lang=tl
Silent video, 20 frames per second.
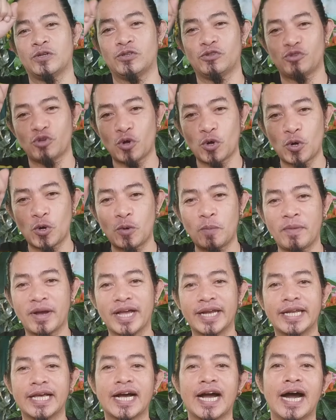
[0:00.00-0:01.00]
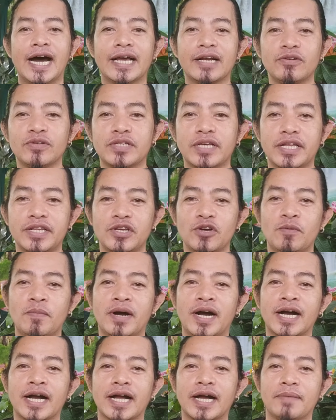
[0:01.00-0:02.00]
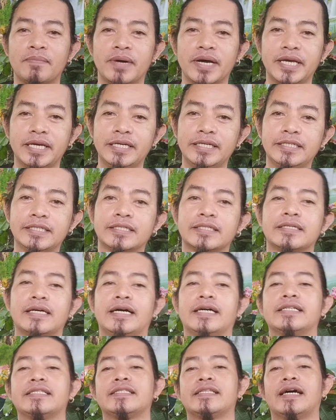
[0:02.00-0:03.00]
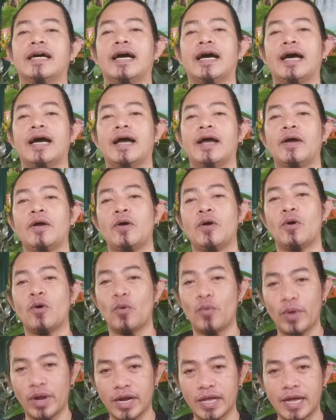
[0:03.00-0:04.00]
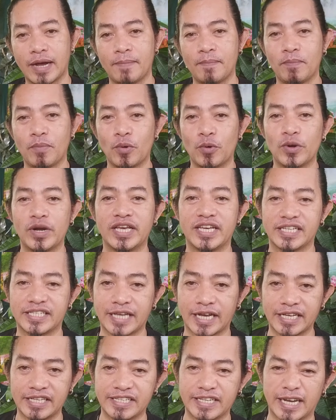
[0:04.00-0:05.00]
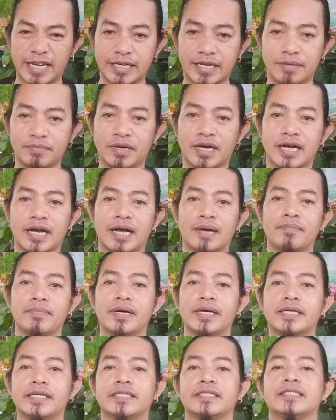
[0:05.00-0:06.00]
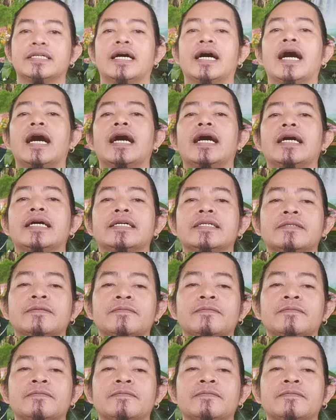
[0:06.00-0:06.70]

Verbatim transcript: So magandang araw sa inyo mga kabay at uh, Welcome po ulit sa aking channel mga kabay. Ah,